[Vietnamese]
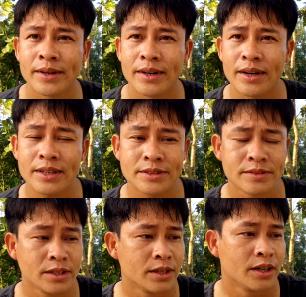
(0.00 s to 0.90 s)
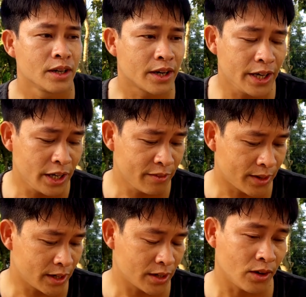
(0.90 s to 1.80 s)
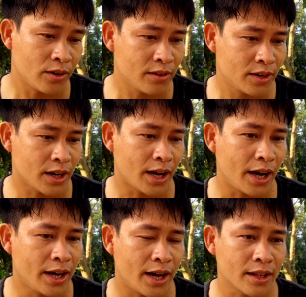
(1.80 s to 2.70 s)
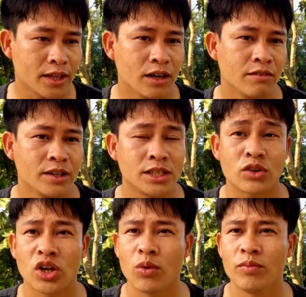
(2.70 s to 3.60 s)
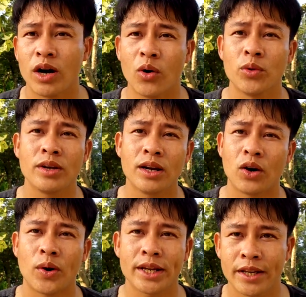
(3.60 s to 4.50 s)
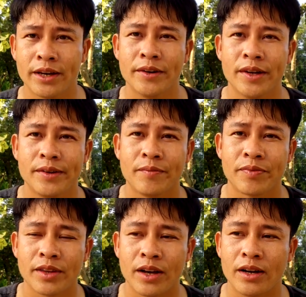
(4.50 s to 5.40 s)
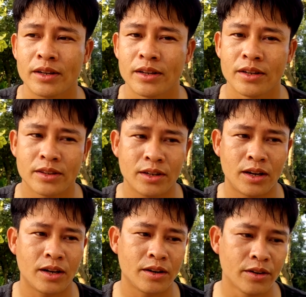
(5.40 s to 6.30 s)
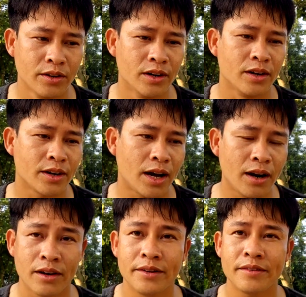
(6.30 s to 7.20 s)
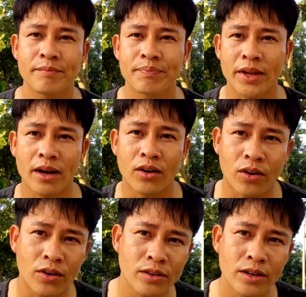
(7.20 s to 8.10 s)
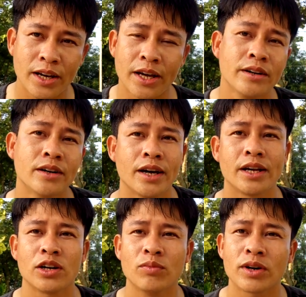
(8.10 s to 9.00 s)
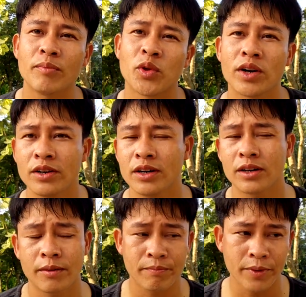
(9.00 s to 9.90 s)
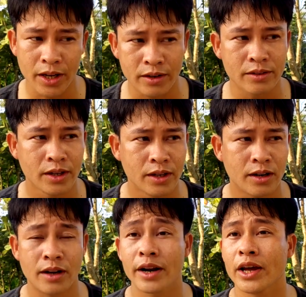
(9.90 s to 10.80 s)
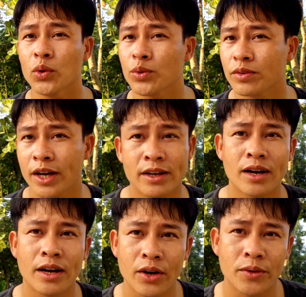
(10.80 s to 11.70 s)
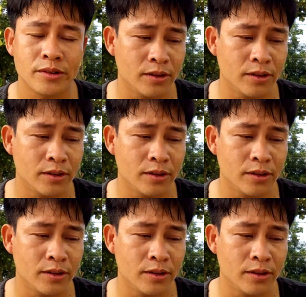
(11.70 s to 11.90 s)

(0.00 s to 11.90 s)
Đó. Khi mà ở đó là cái hạ tầng về giao thông hầu như là hoàn thiện. Đấy, tức là đường đã lớn, đã có lề đường, hệ thống cấp thoát nước, cấp điện là đầy đủ hết các kiểu.